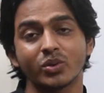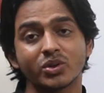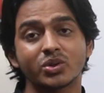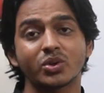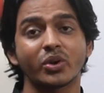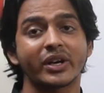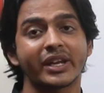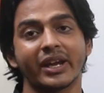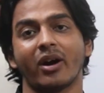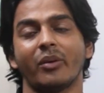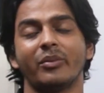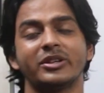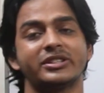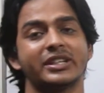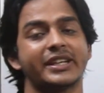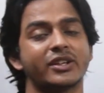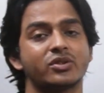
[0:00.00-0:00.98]
উত্তর কি হবে
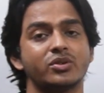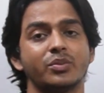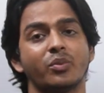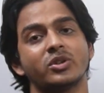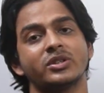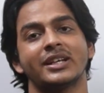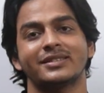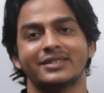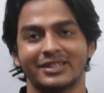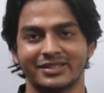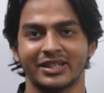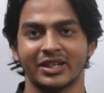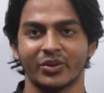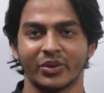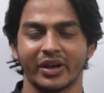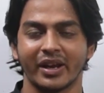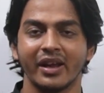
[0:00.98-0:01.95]
সেটা একটু বোঝার চেষ্টা
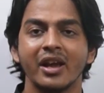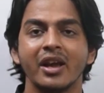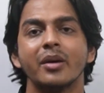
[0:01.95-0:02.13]
করি